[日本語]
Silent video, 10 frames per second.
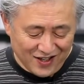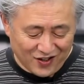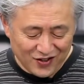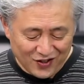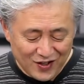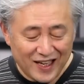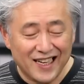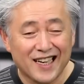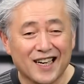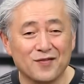本当に
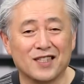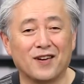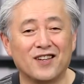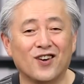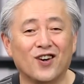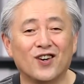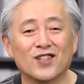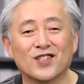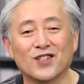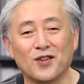神様の
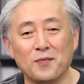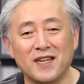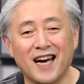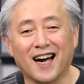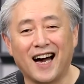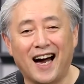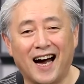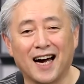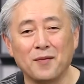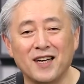その皆が
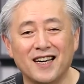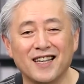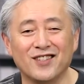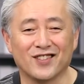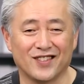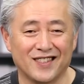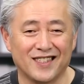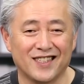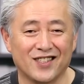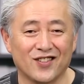崇められる
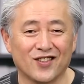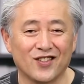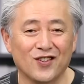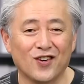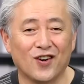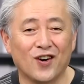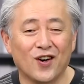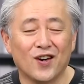そのことを